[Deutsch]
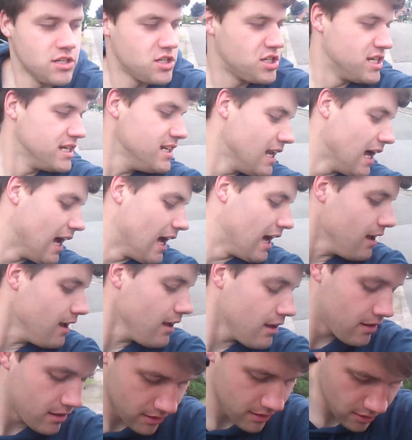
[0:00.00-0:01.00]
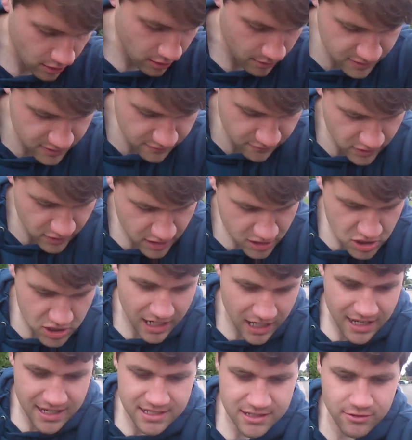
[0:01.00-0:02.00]
Schila, kommst du von der
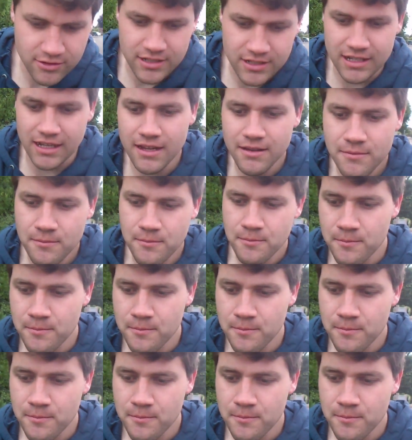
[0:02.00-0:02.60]
Straße runter?